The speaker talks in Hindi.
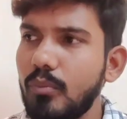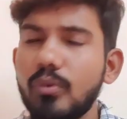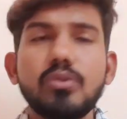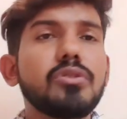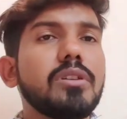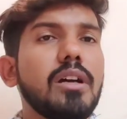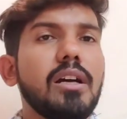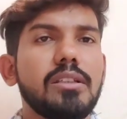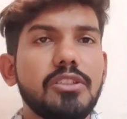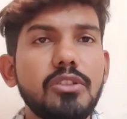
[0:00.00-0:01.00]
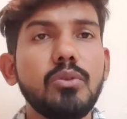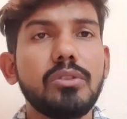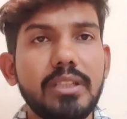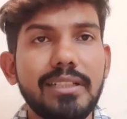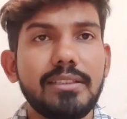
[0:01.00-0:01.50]
मोस्ट अच्छी
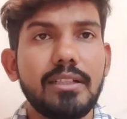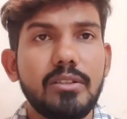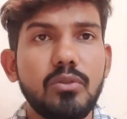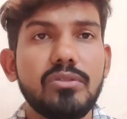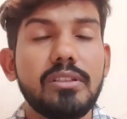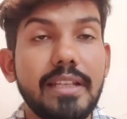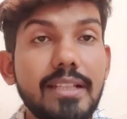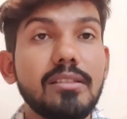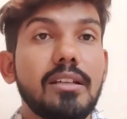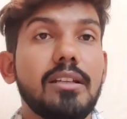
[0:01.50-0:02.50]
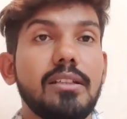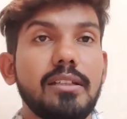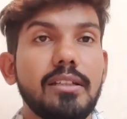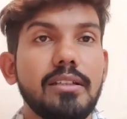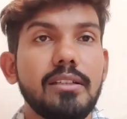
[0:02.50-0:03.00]
जो थिंग्स है ना जो सेल्स करते
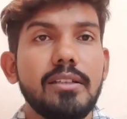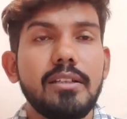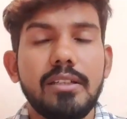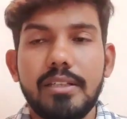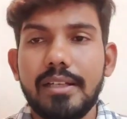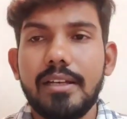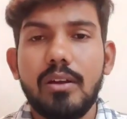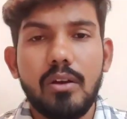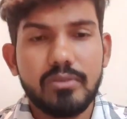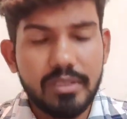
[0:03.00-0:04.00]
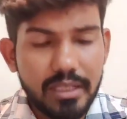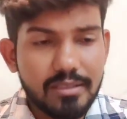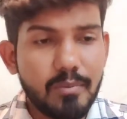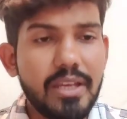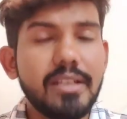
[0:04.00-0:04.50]
हैं ठीक है
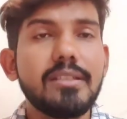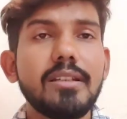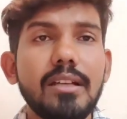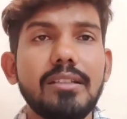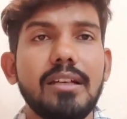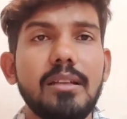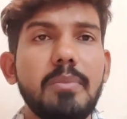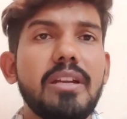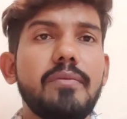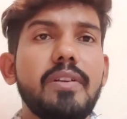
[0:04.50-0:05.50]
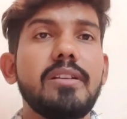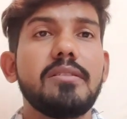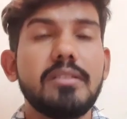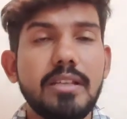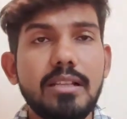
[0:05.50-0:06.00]
सेल्स में एक चीज़ का ज़्यादा बेनिफिट है
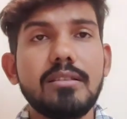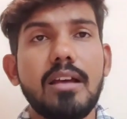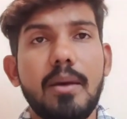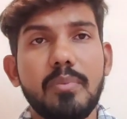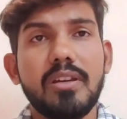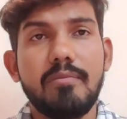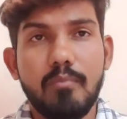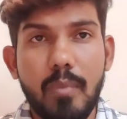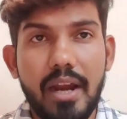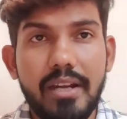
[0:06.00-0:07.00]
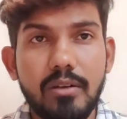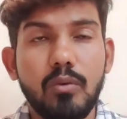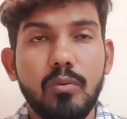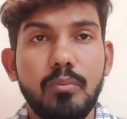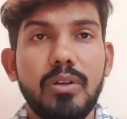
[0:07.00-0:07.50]
सेल्स आपके माइंड
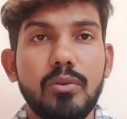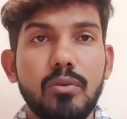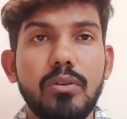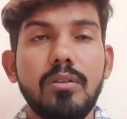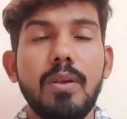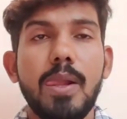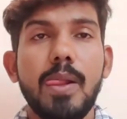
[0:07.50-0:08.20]
को बिल्कुल